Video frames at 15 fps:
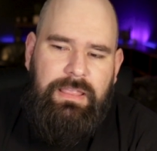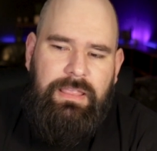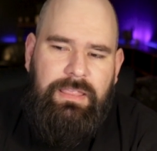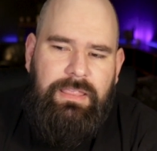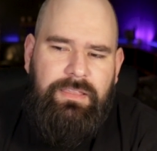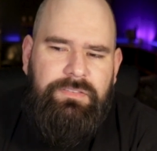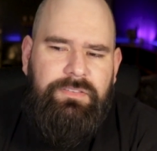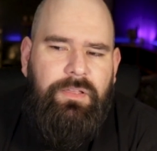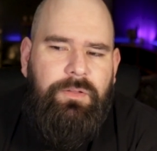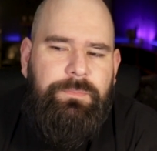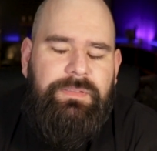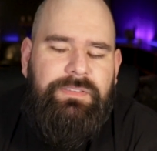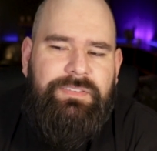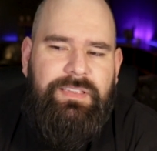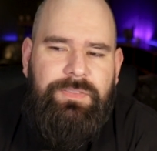Y he estado
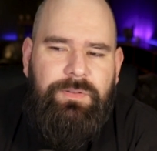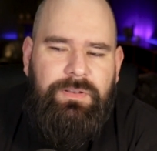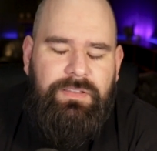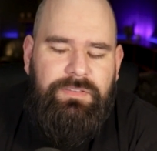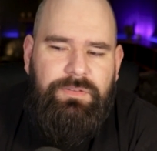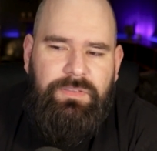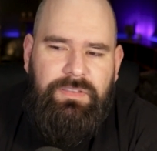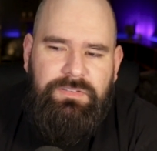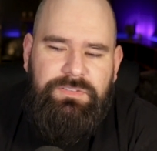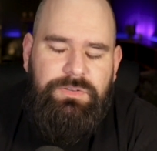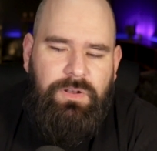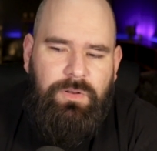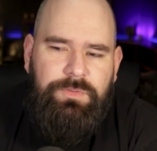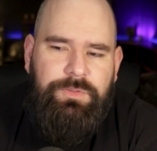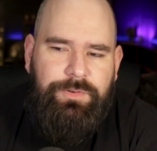pensando en eso. De hecho,
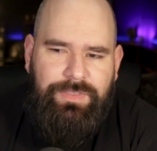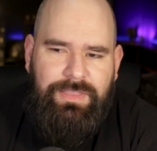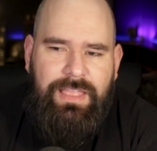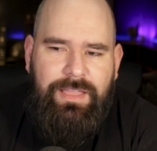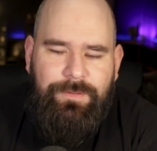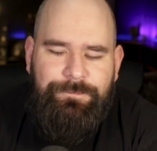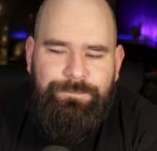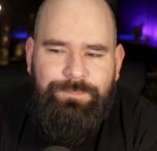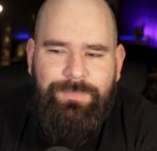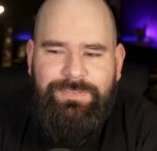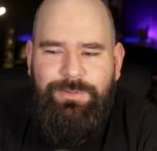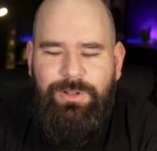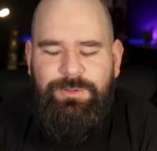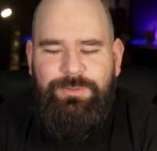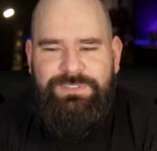el otro día
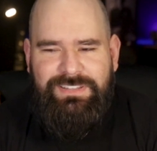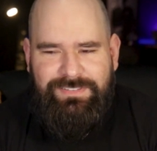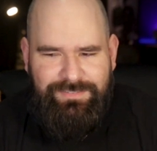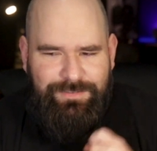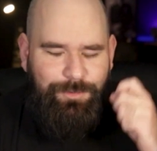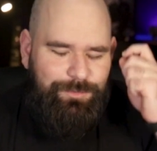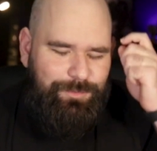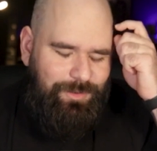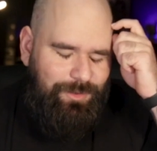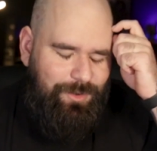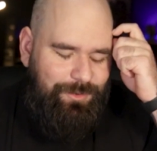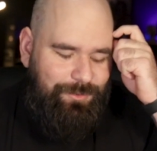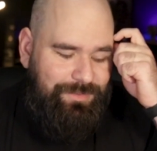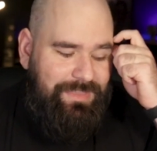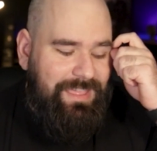pasó algo chistoso y lo
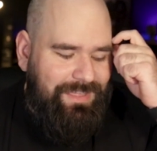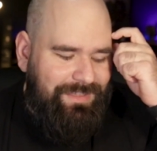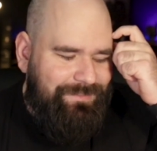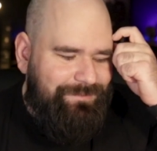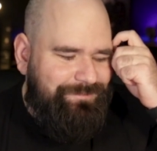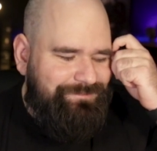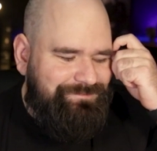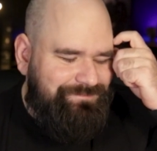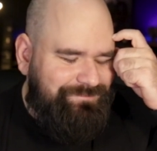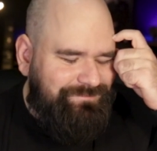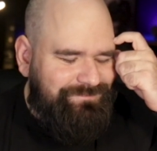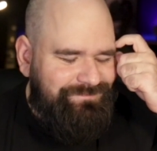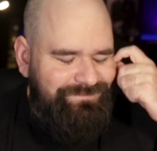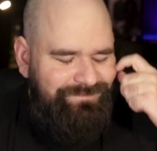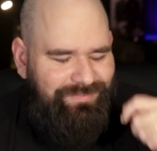anoté
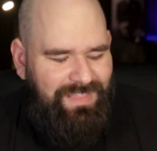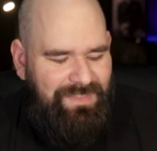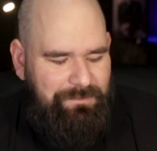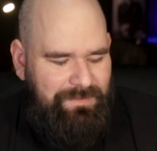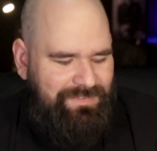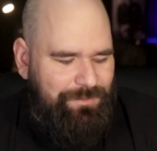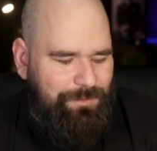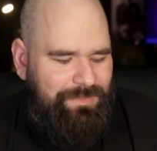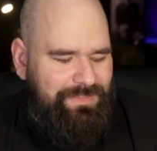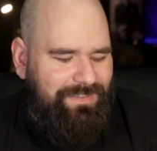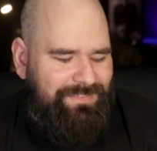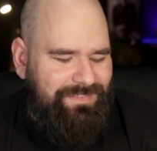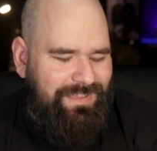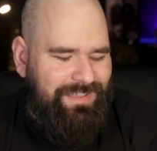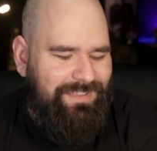en mis
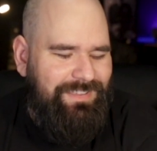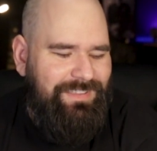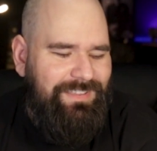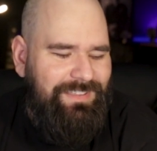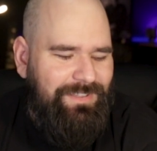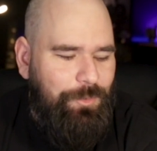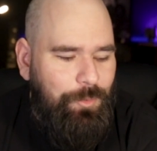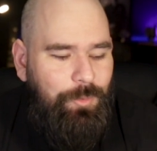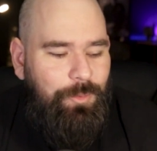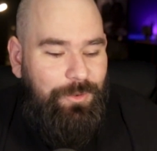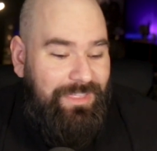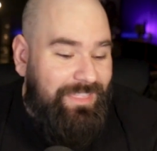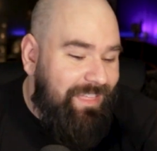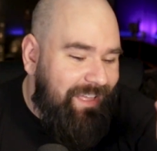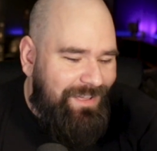notas de, uh,
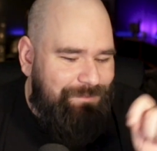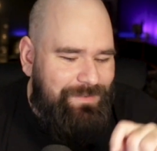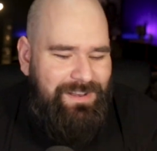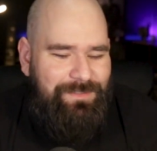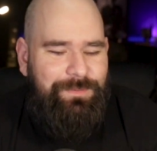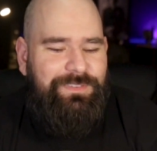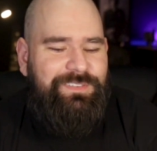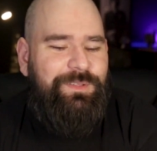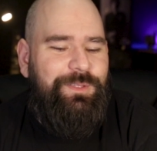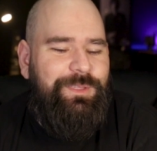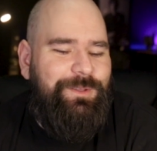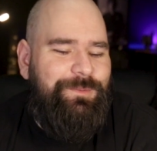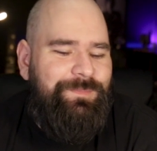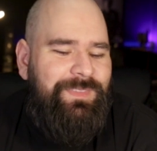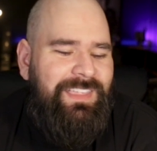idea para
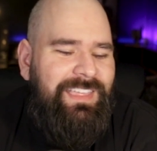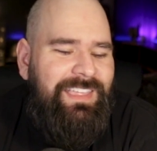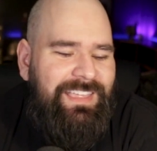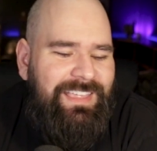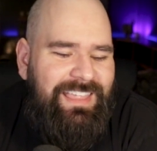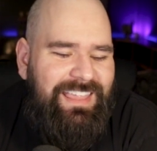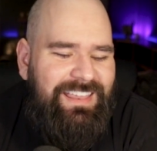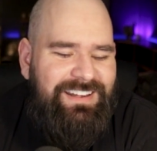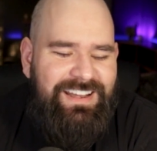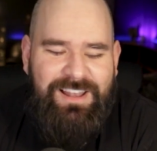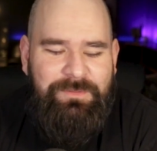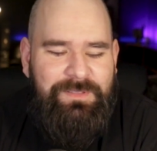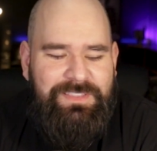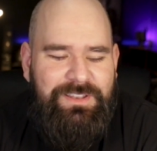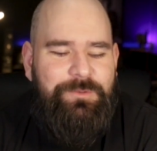episodio. Y
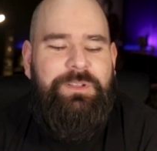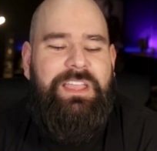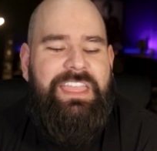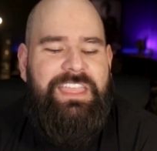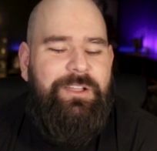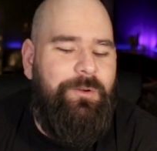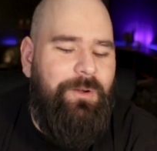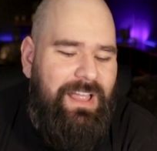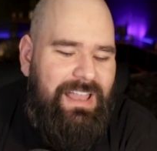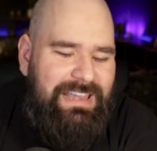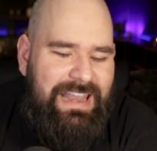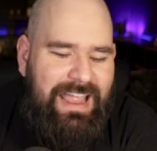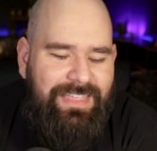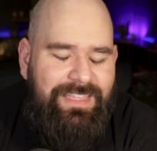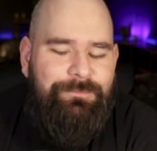realmente nunca llegó a
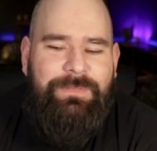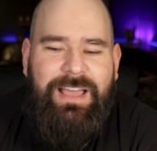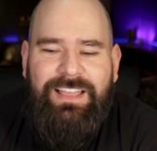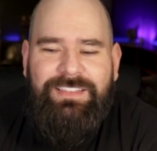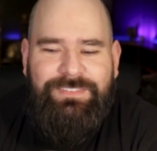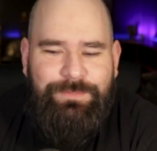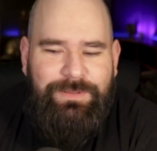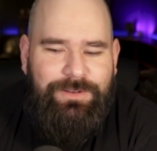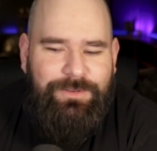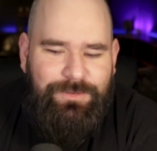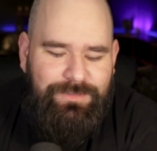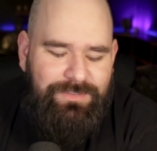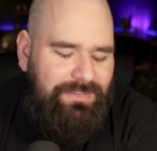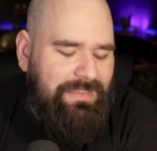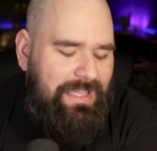nada más,
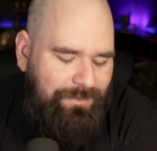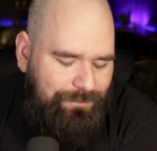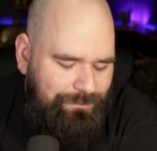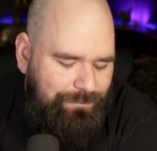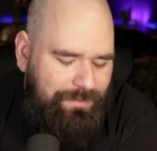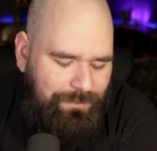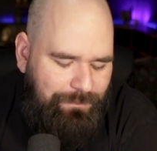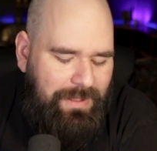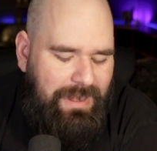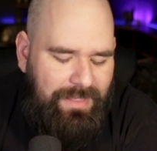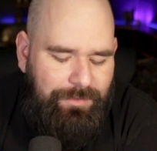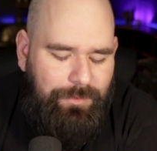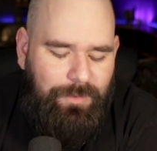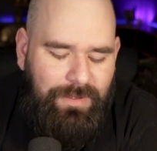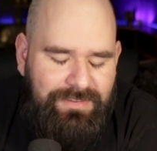pero ya
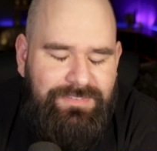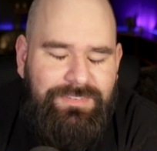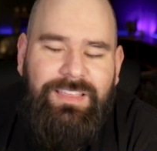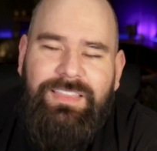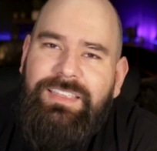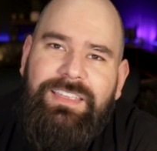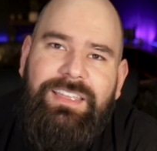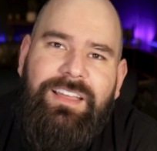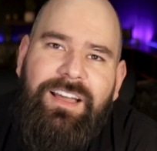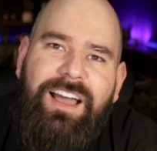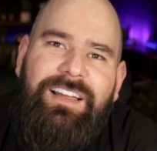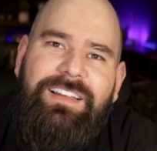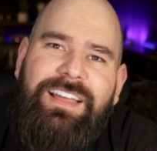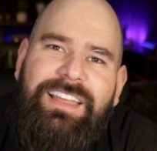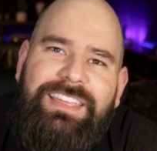preparando esta dije,
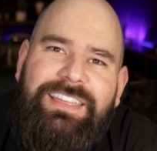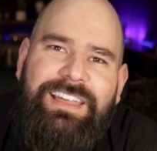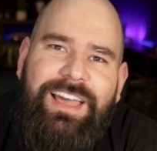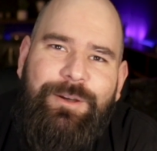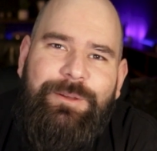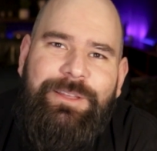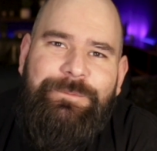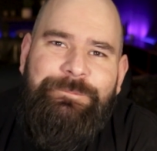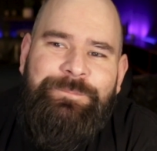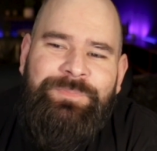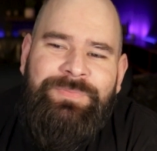ah, ahí cabe.